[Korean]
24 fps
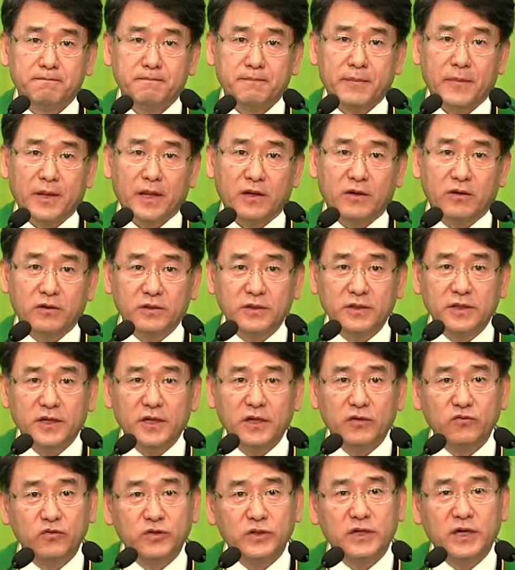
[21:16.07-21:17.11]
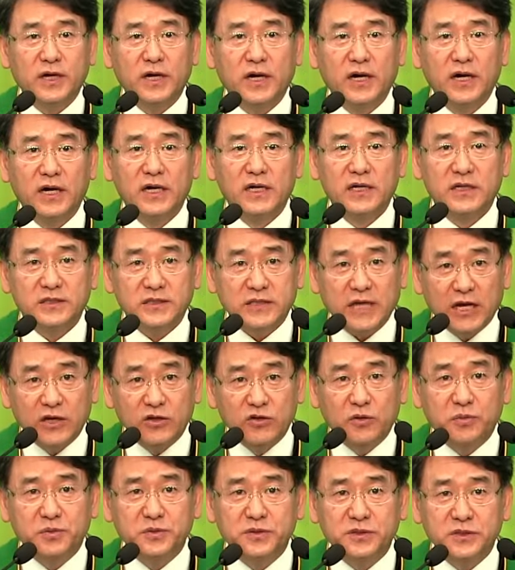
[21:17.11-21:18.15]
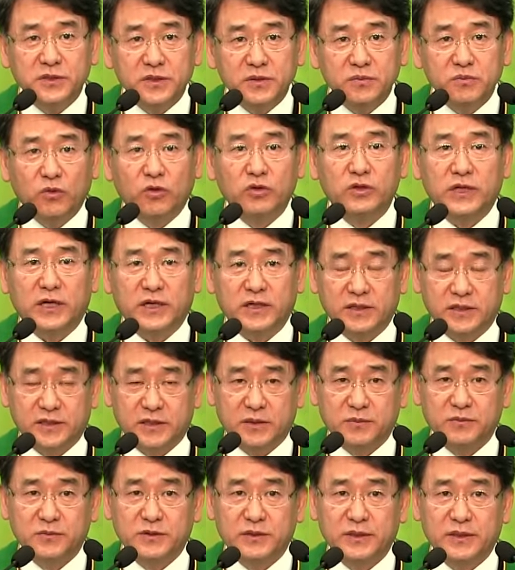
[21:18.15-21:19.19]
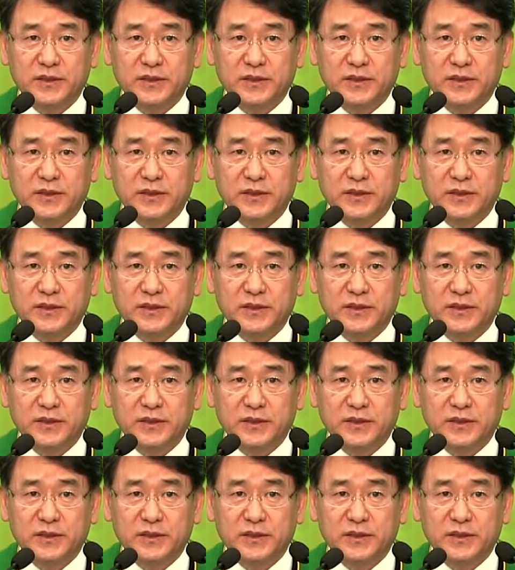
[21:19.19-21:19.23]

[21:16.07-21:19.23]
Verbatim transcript: 그런데 우리가 자유롭지 못하기 때문에